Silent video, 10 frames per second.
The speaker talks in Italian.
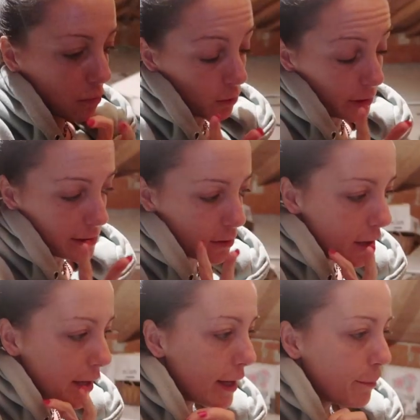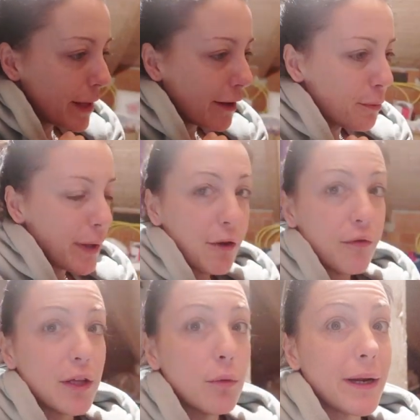comunque adesso piano
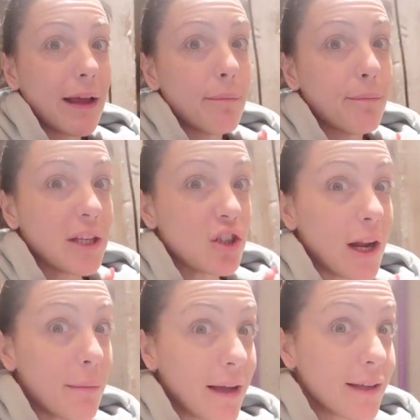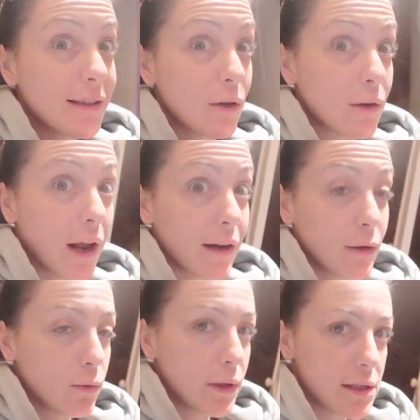piano vedo perché piacerebbe anche decorare
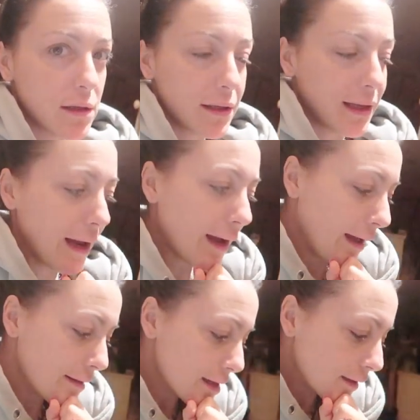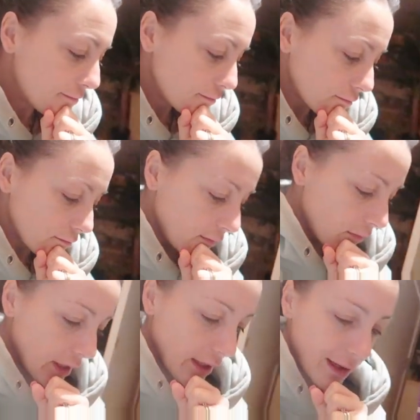alcune zone della casa
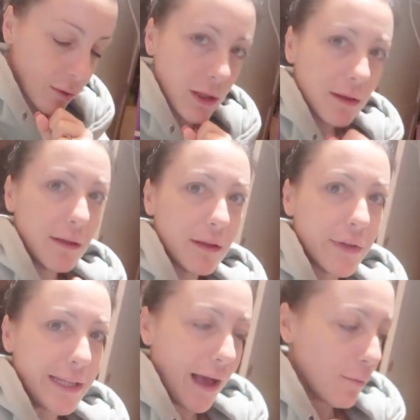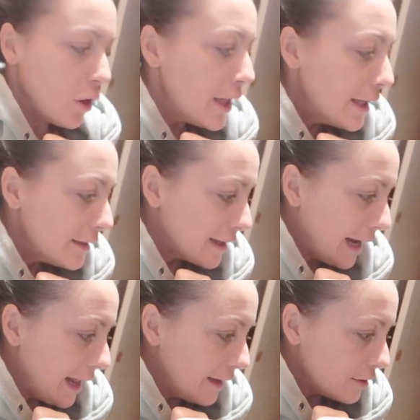e quindi vediamo
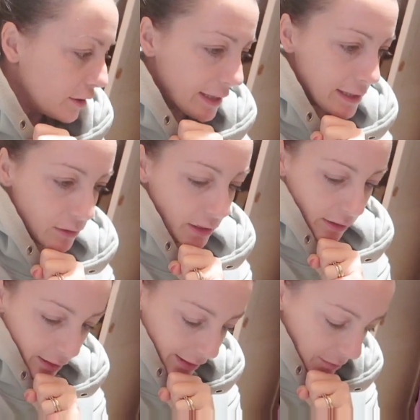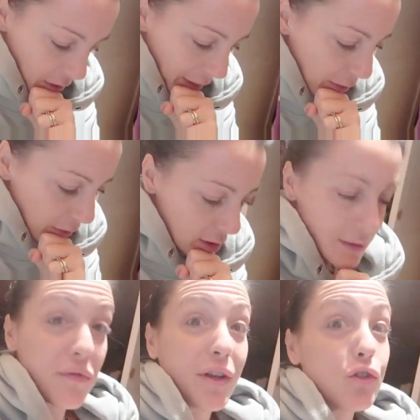tra l'altro adesso niente chiamerò Mauro
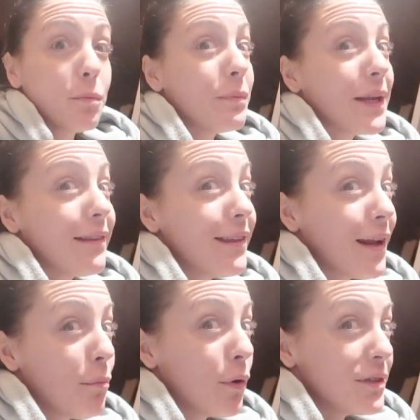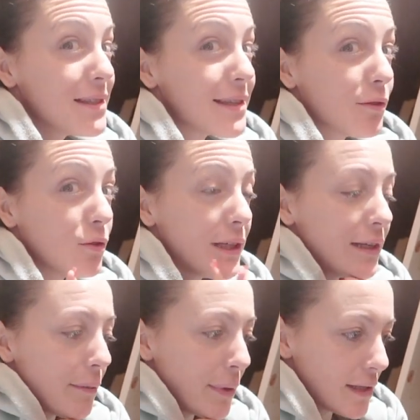così mi faccio prendere un po' di
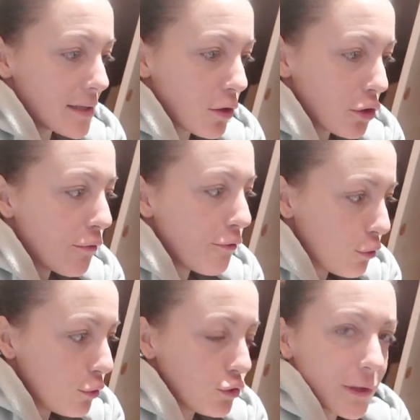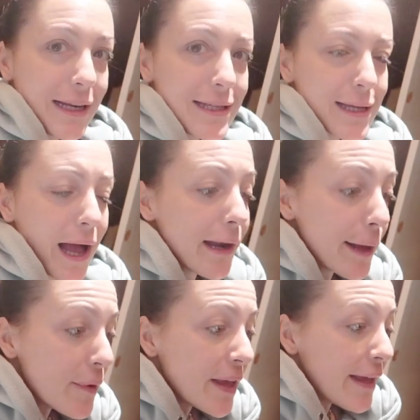scatoline perché sennò io volo giù dalle scale
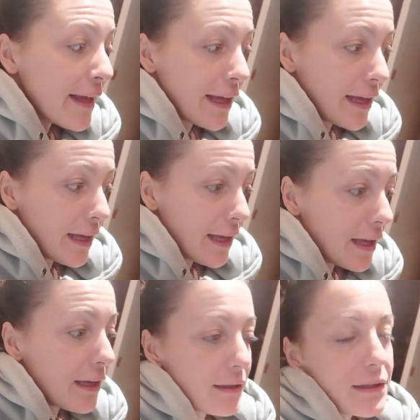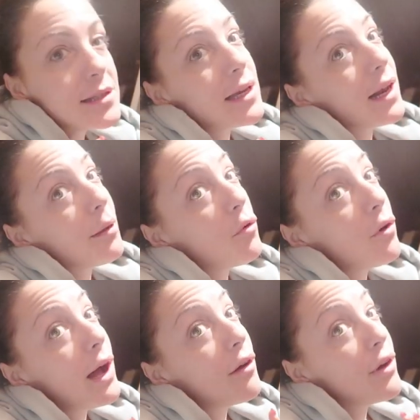e
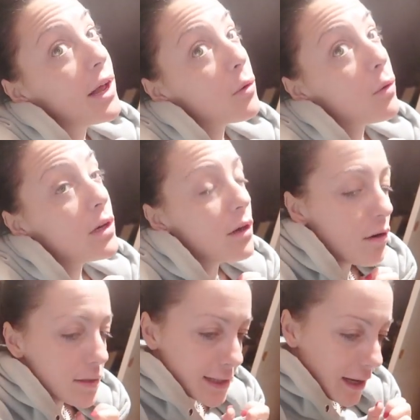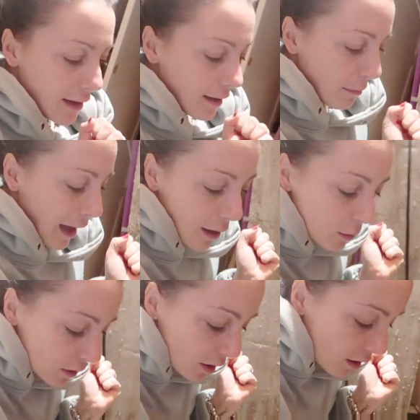inizieremo a fare qualcosa
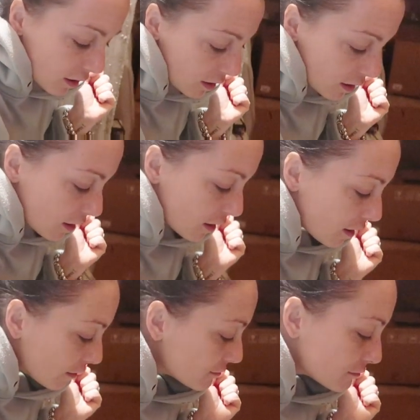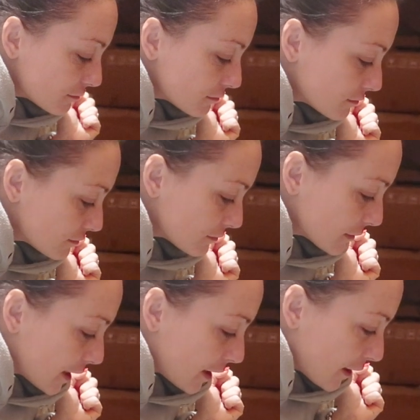Mauro
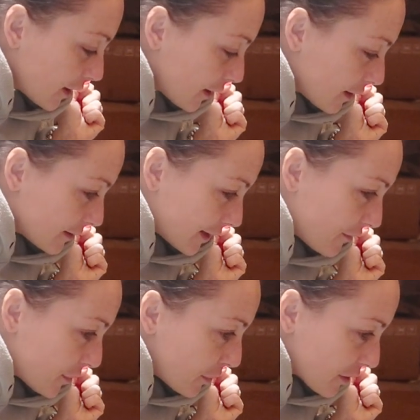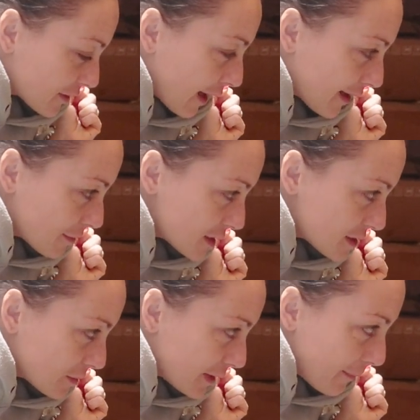devi portarmi
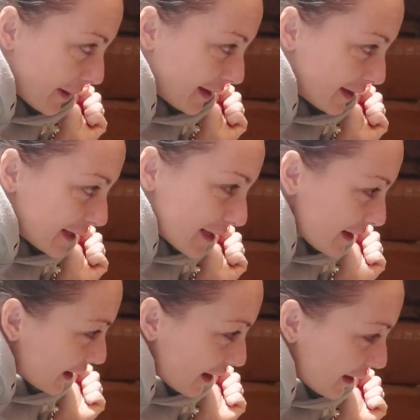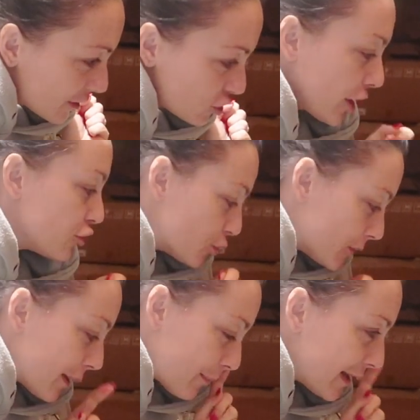su le palline cioè
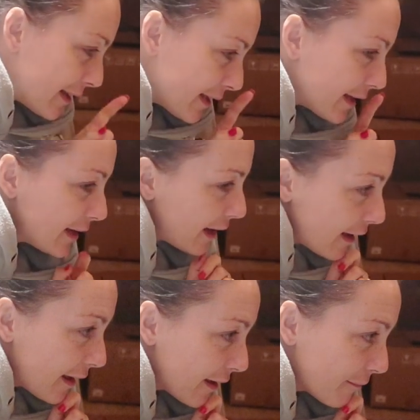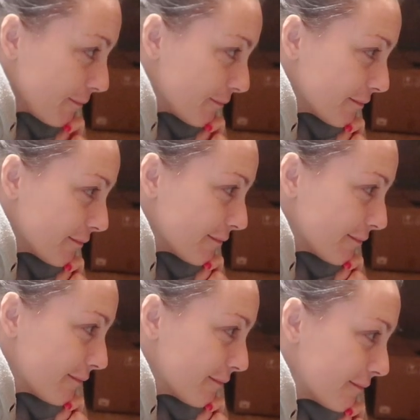giù le palline
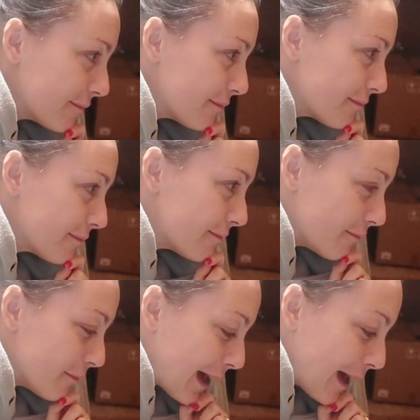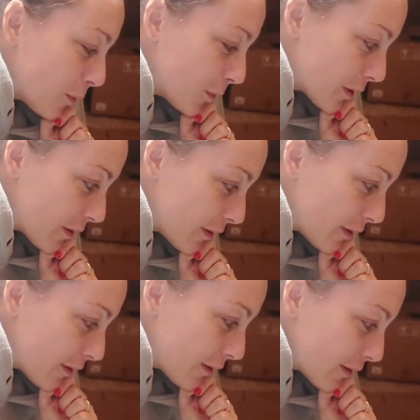
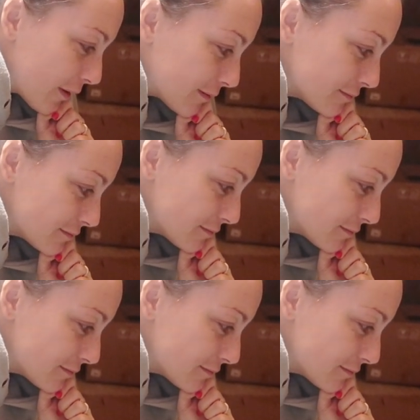Mauro